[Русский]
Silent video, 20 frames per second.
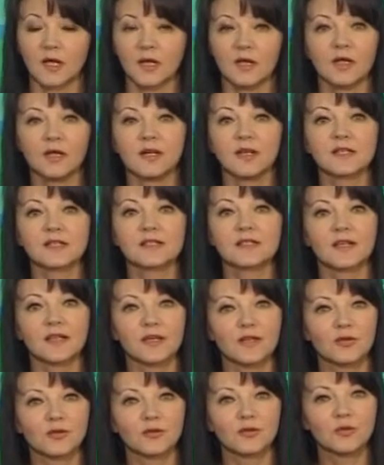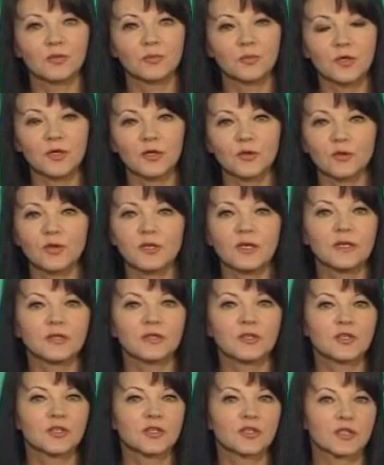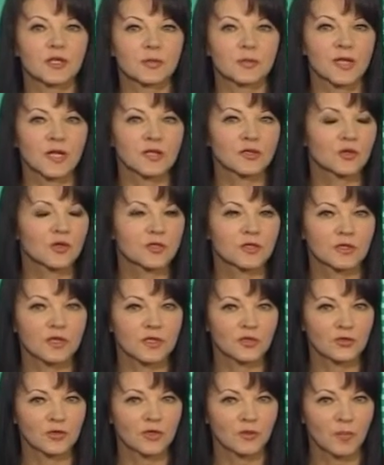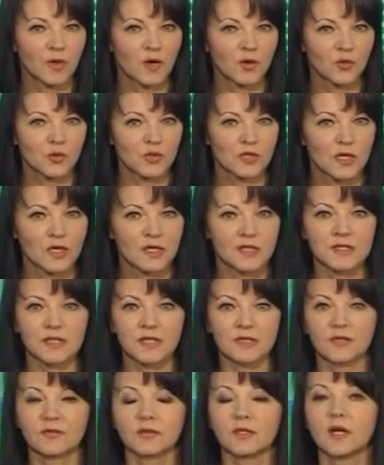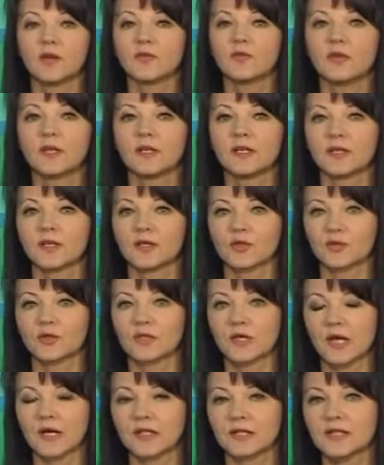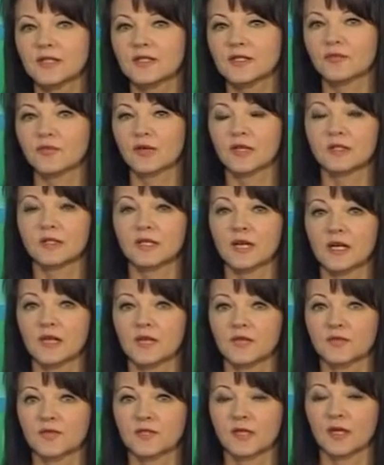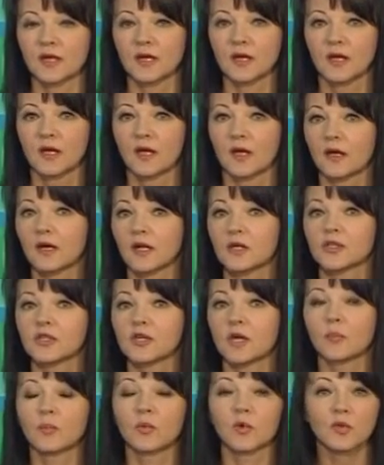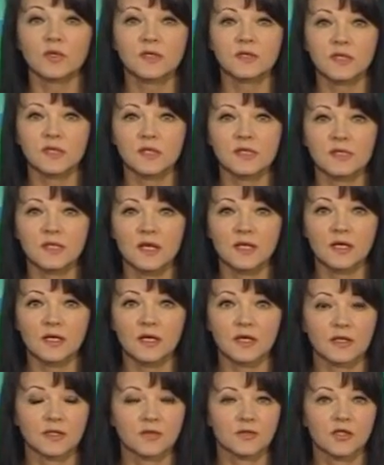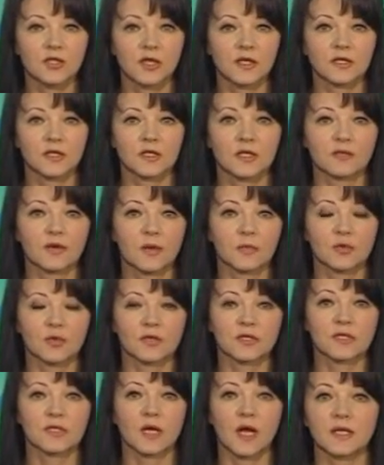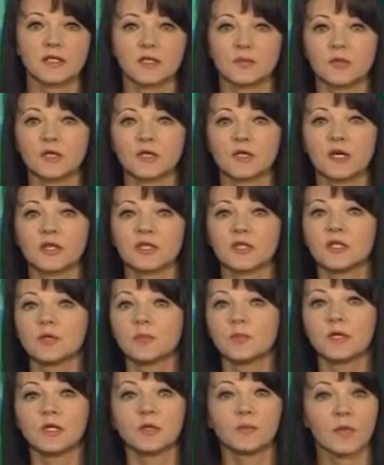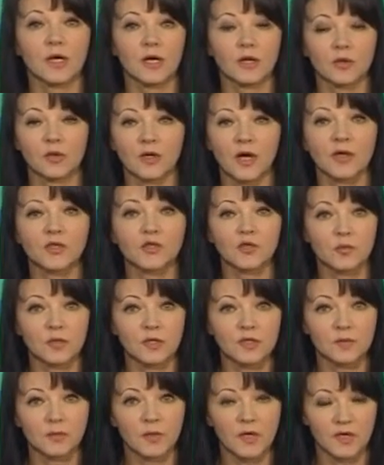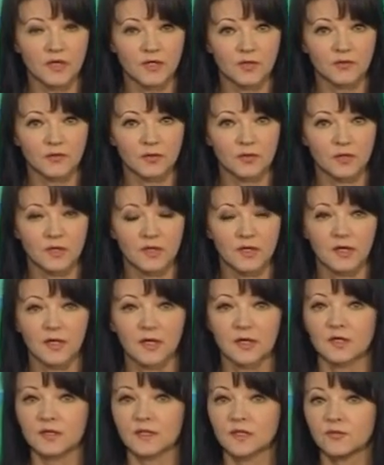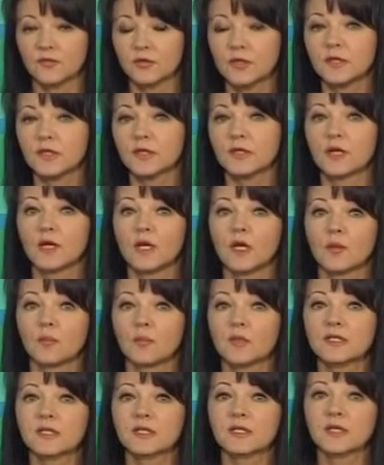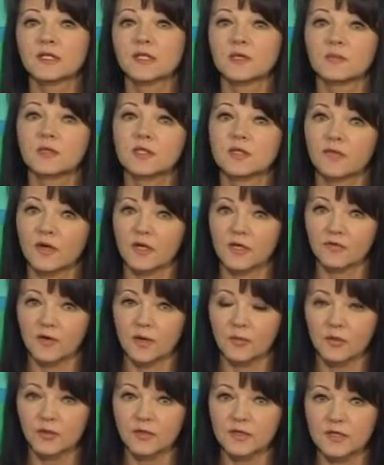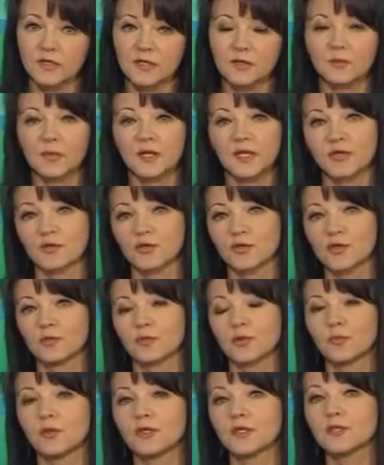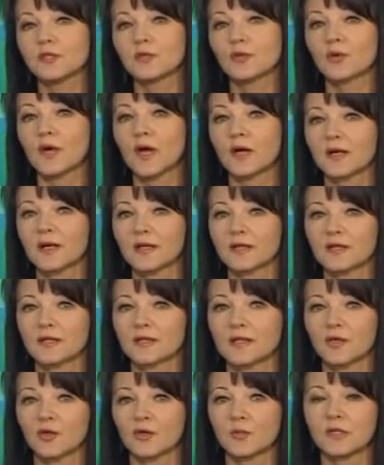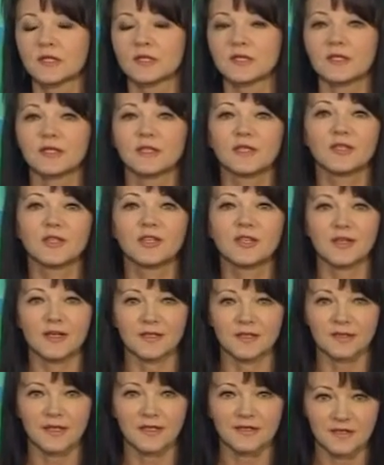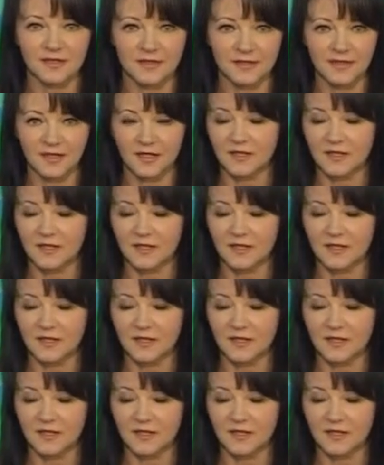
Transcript: Или я старею и глупею, или нынешняя молодежь ни на что не похожа, сетовала великая русская актриса Фаина Раневская. Раньше я просто не знала, как отвечать на их вопросы, а теперь даже не понимаю, о чем они спрашивают. Сегодня мы зададим свои вопросы молодежному министру Архангельской области Елене Доценко.